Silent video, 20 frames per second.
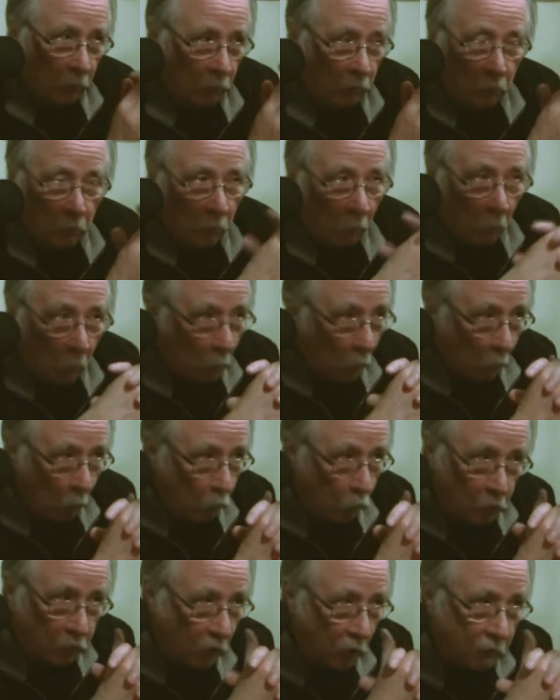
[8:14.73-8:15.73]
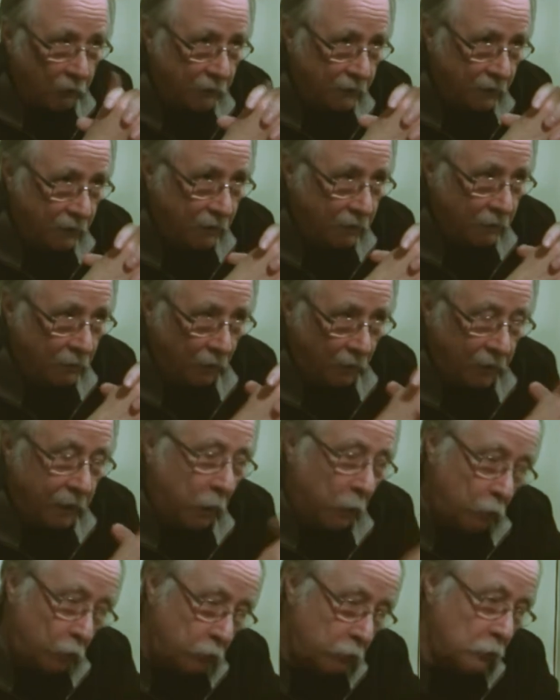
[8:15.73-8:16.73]
euh, ou 30 titres. Il
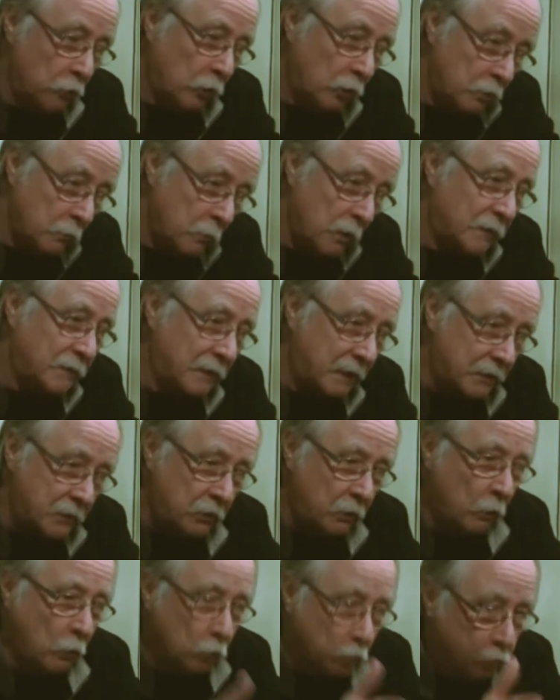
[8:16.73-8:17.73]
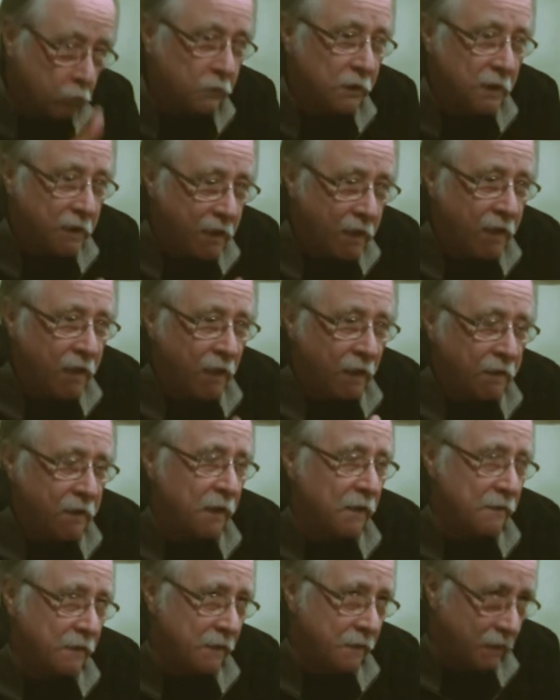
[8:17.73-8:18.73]
y a eu une augmentation. Au cours des dix
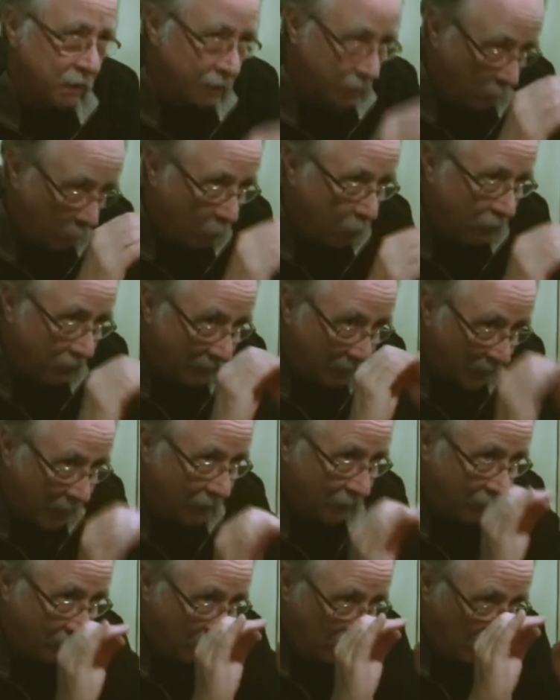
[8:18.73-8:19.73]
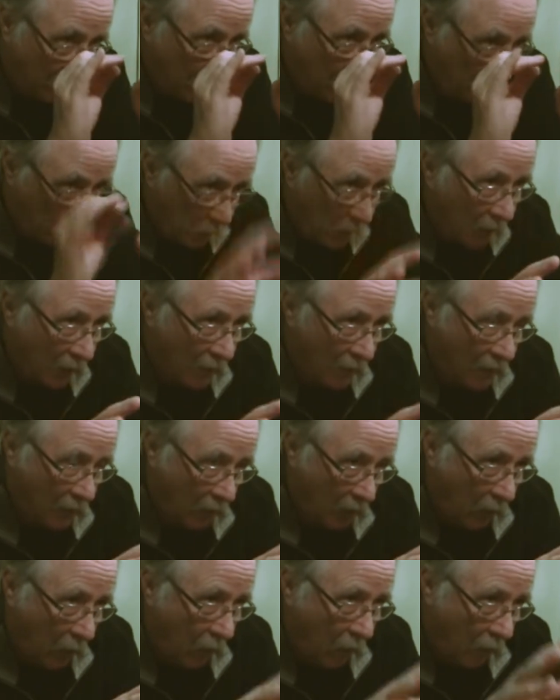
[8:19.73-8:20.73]
dernières années, il y a eu une nette
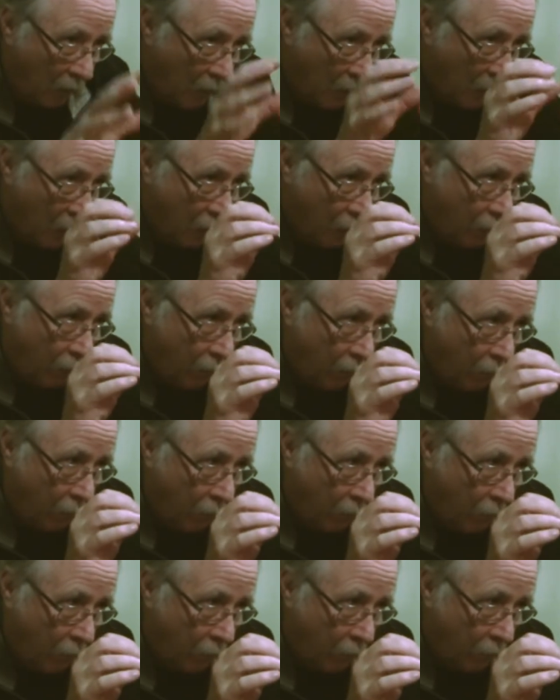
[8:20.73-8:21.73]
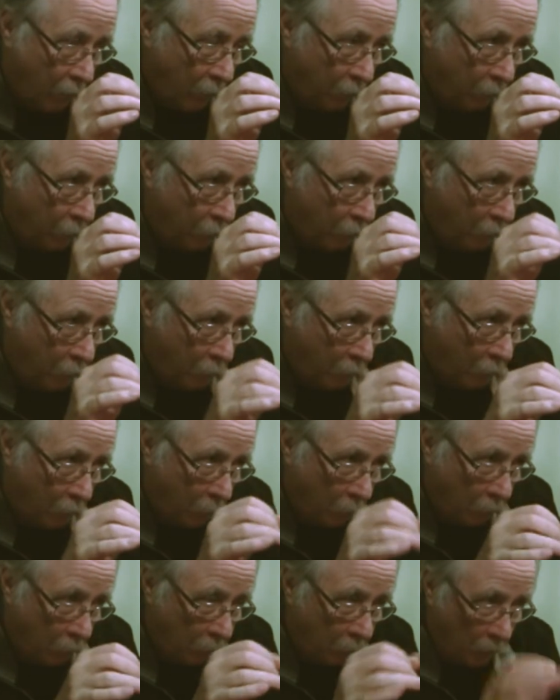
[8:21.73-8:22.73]
progression euh,
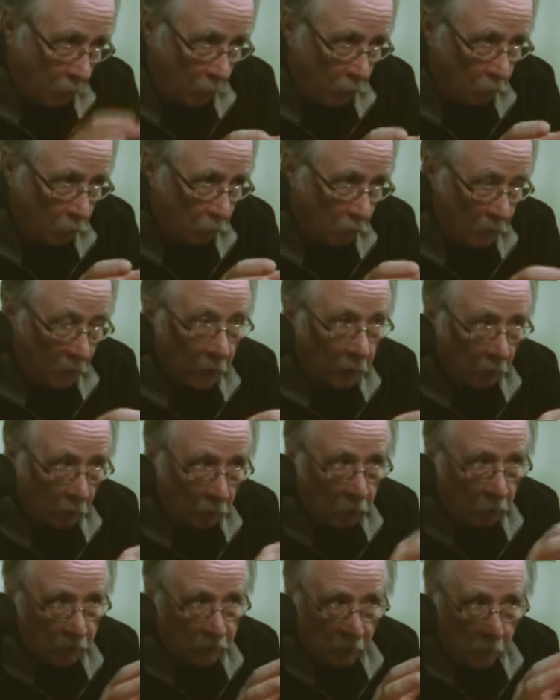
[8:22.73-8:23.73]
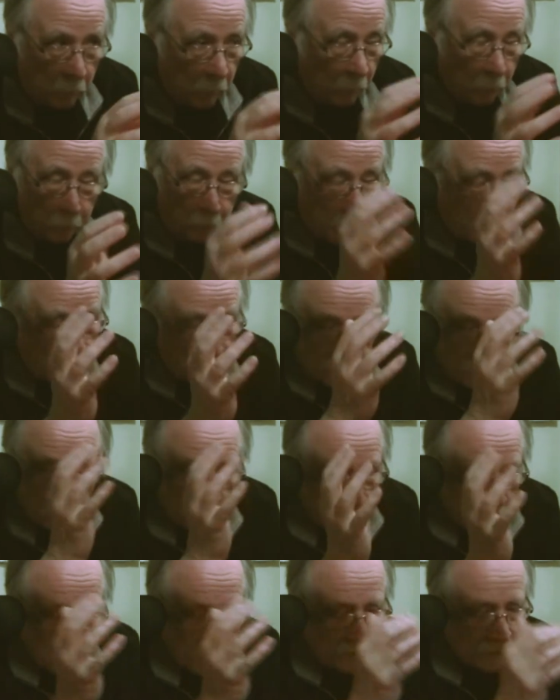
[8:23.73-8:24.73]
de, de, la chose. D'ailleurs, c'est bon, c'est
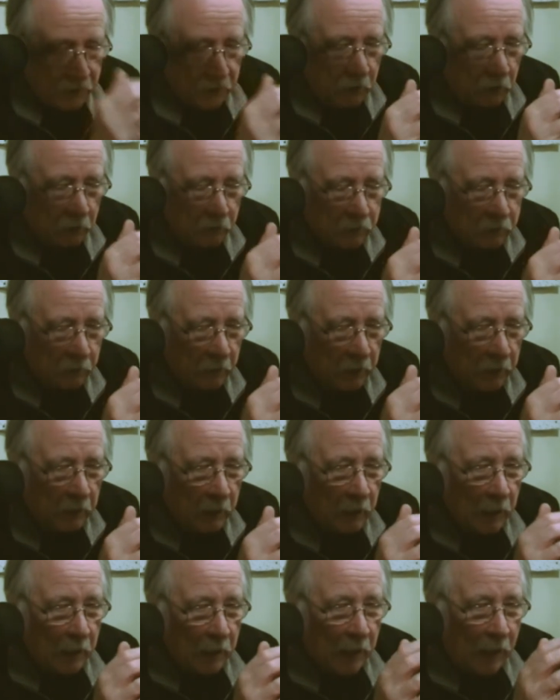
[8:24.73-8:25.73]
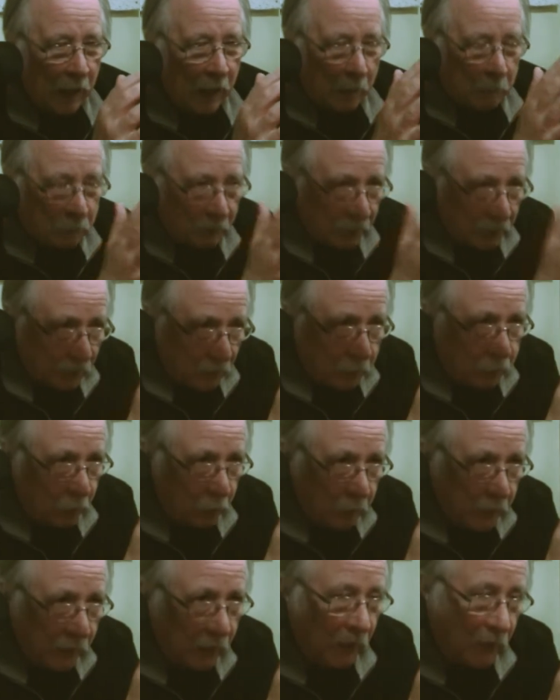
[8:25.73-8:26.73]
une coïncidence, mais après la
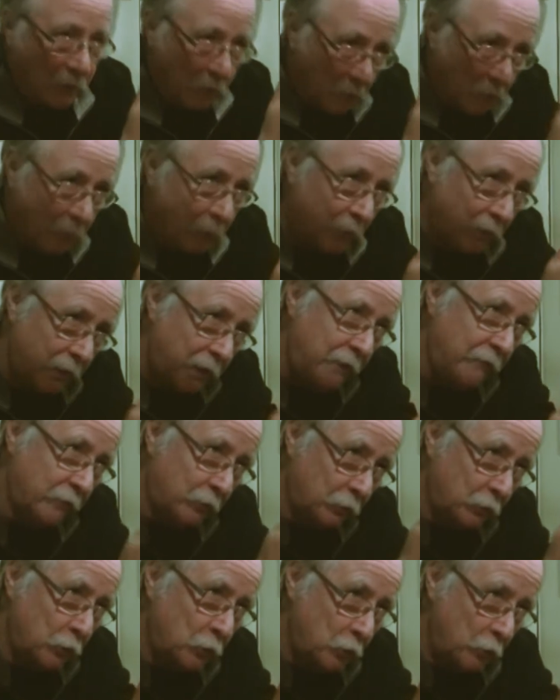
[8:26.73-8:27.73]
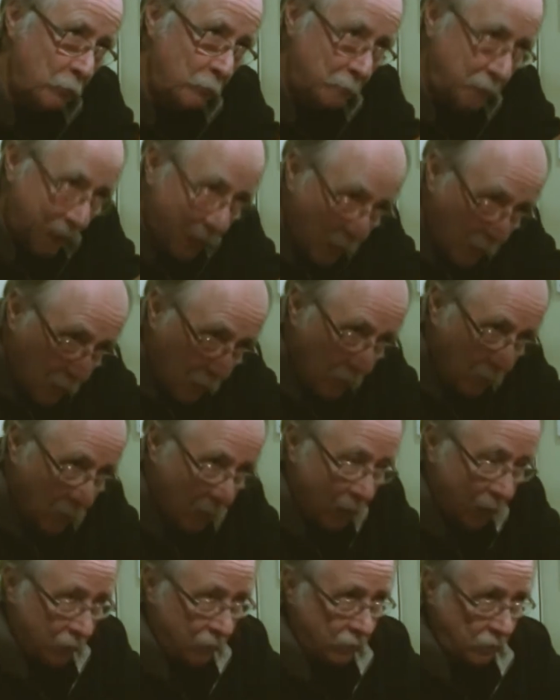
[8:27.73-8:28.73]
publication de mon livre en 2000,
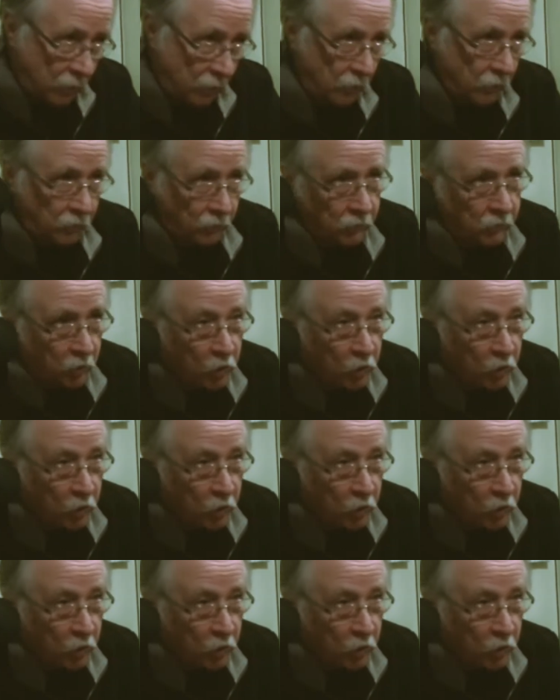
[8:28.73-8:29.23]
quand